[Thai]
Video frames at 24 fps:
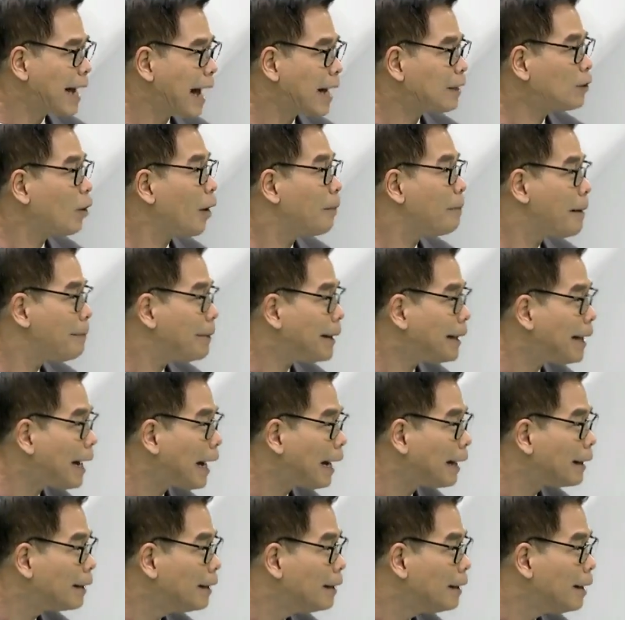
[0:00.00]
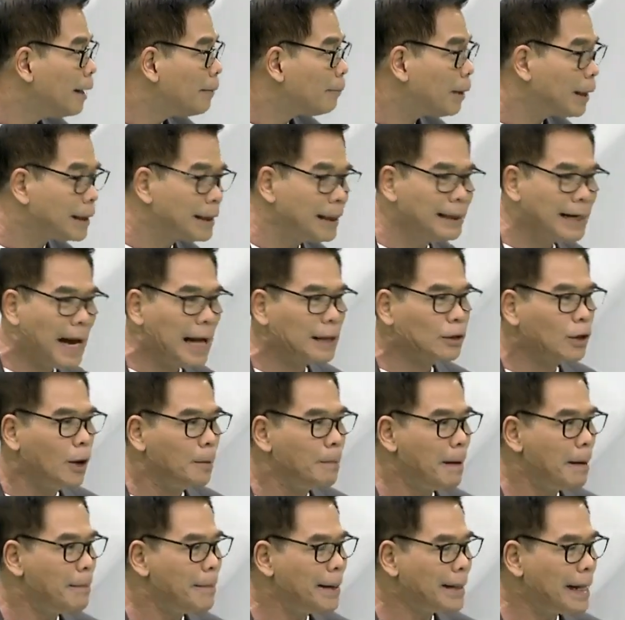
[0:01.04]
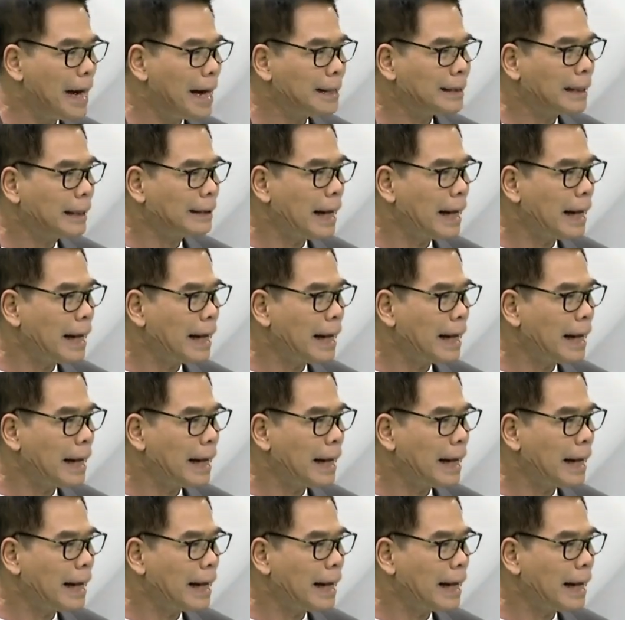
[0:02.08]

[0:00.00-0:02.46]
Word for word: หน้าต่อไปไม่ได้พอเดินหน้าต่อไปไม่ได้จะ